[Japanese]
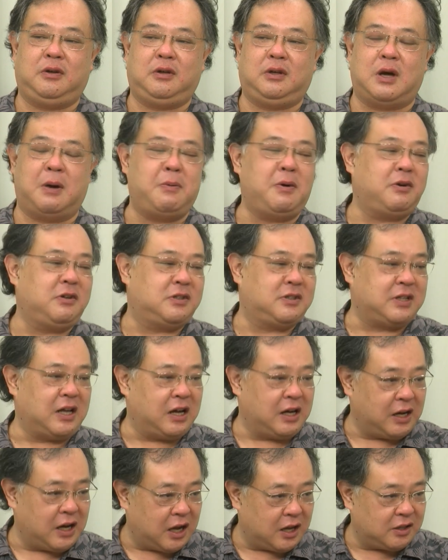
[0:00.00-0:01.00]
山口
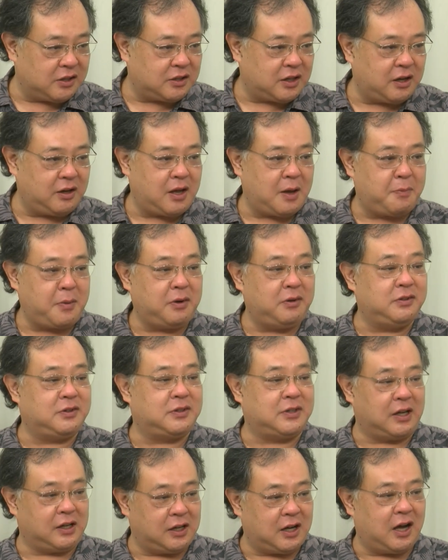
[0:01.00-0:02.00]
さんがしかの山口
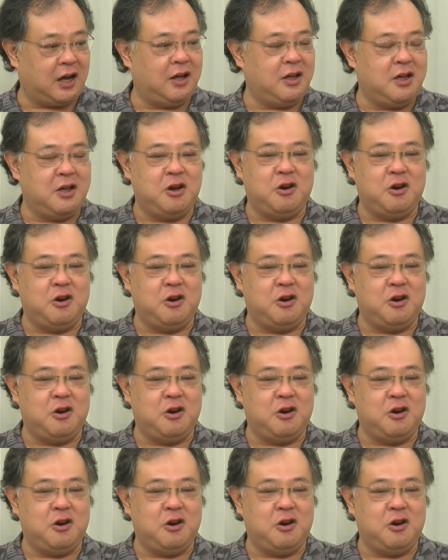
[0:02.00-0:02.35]
さんが、